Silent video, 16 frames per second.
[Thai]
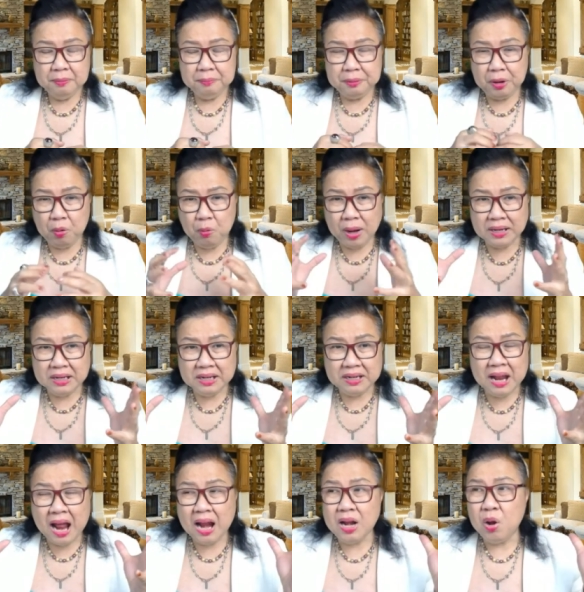เพราะวันนี้
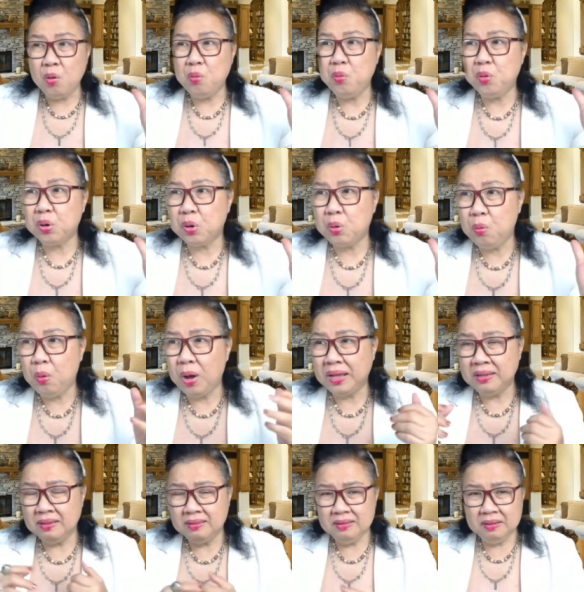ถ้าเรารวย
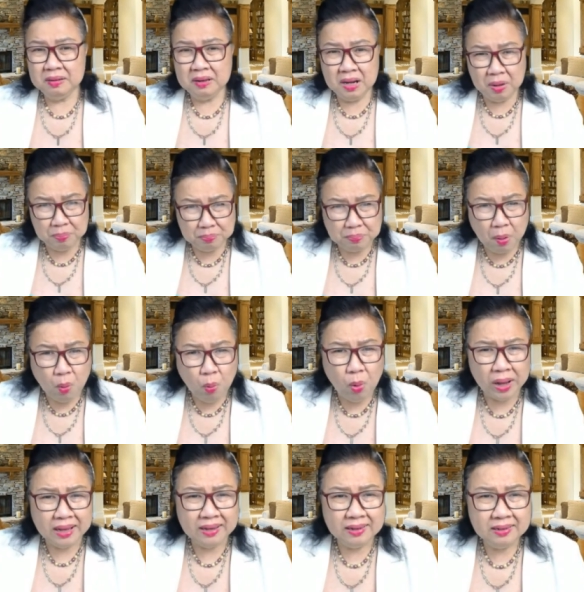แล้วป่ว
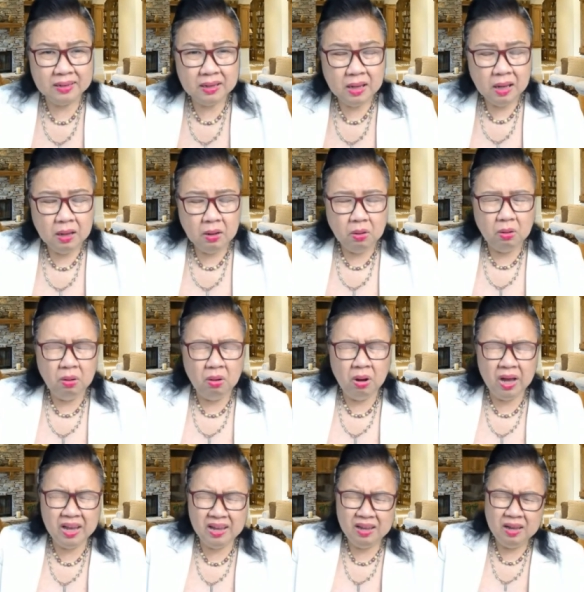ยโอ้
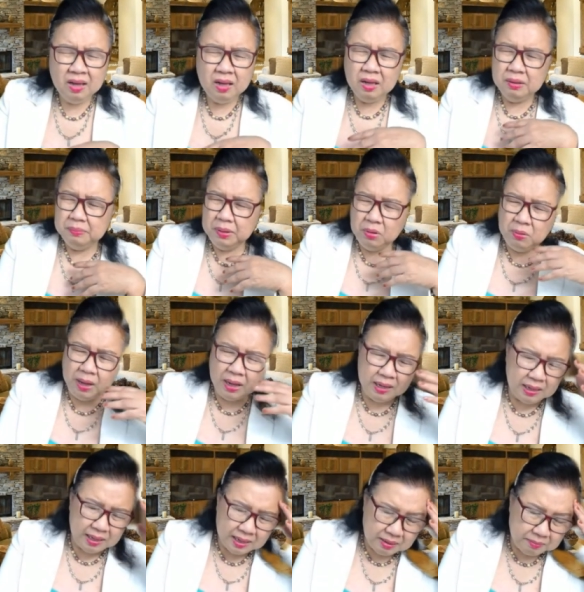ยไม่ไหว
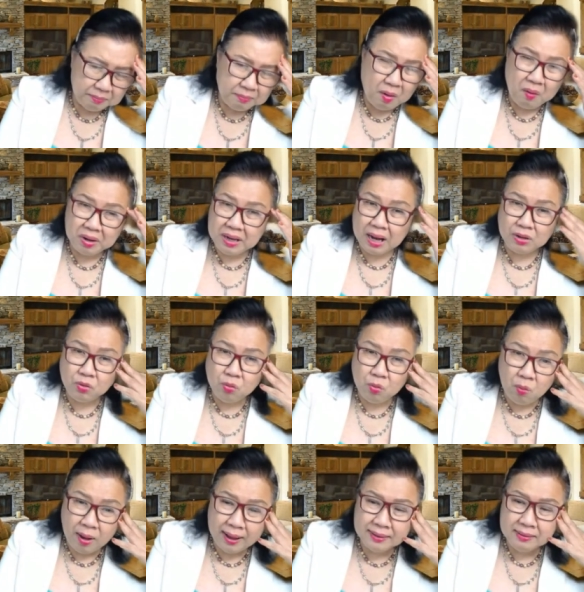แล้วหมอนัดทุก
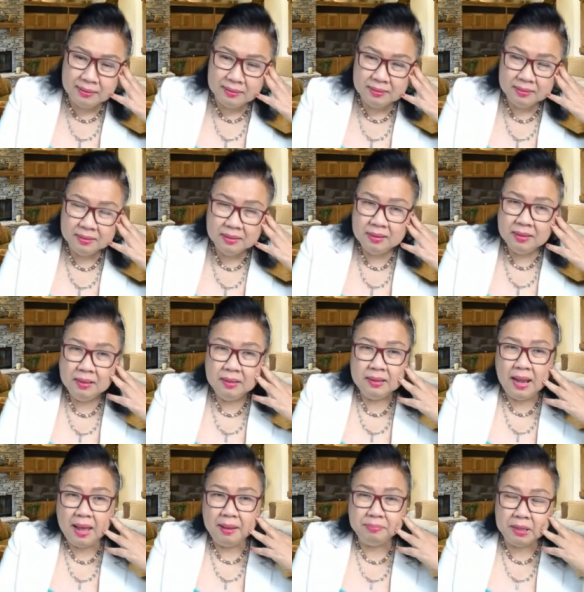วัน
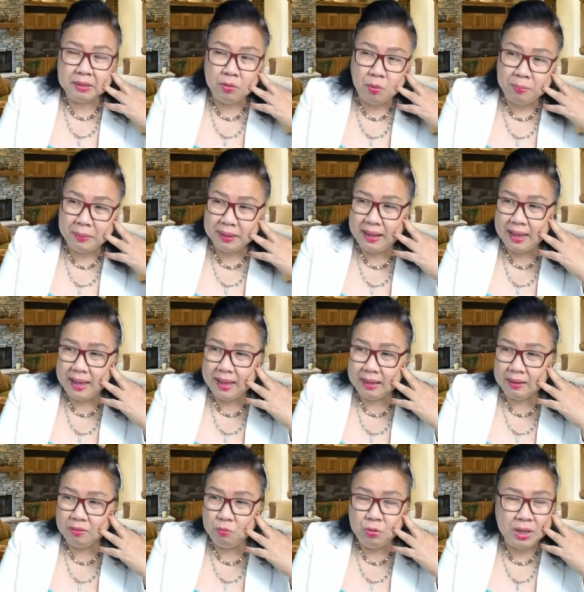แทบจะทุกแผนก
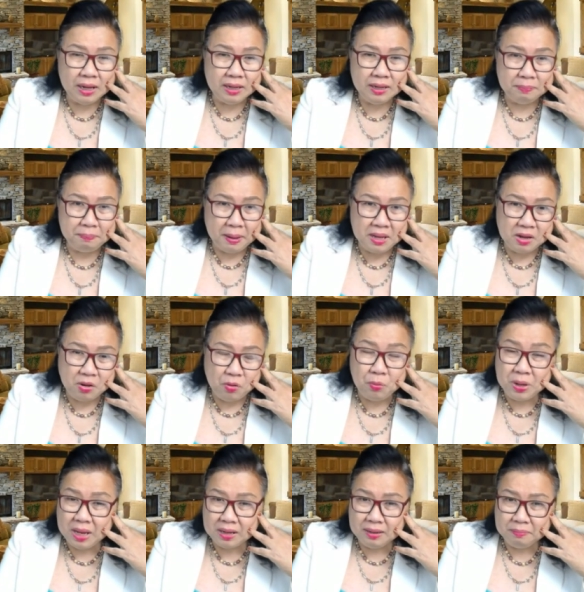เวียนกันไปก็
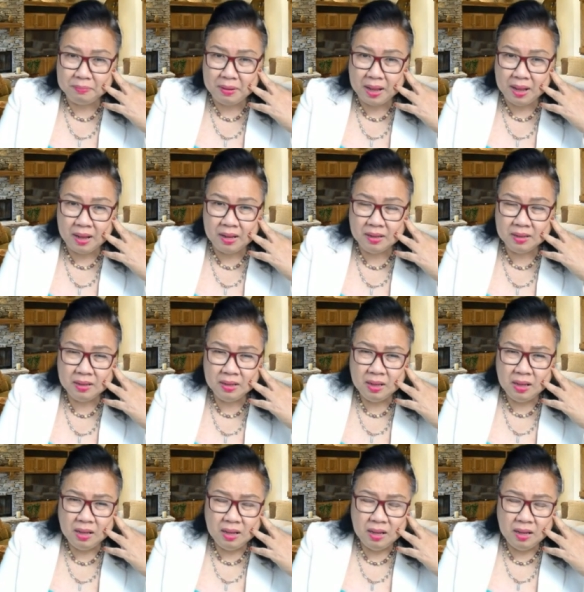เวียนกันมา
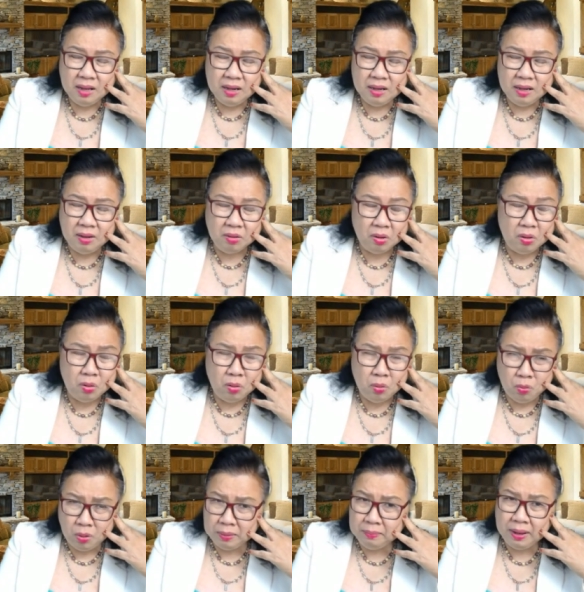แล้วก็ร
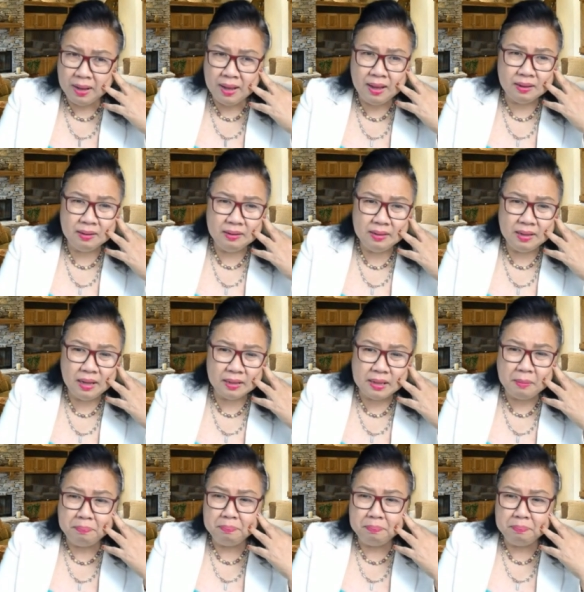วยมากเลยอ่ะแต่
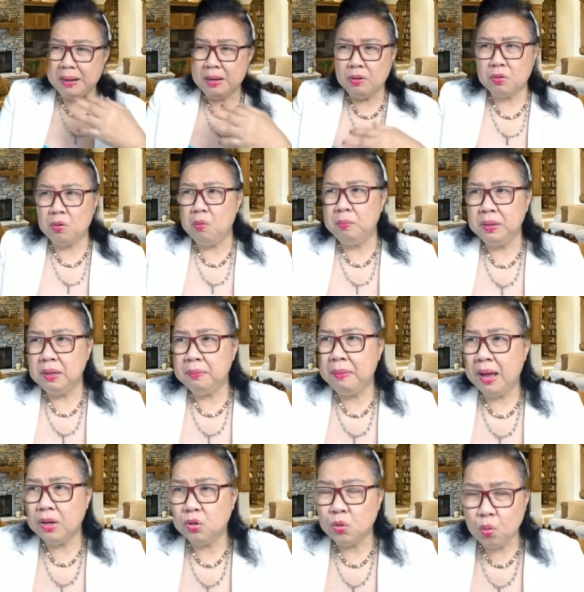ไปโรงพยา
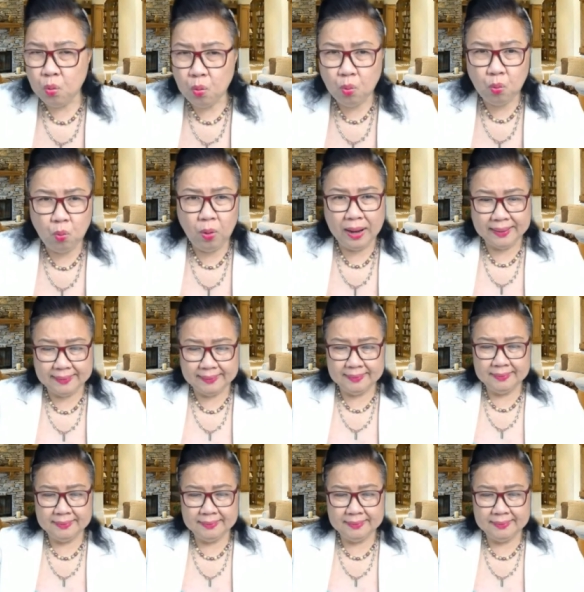บาลทุกวัน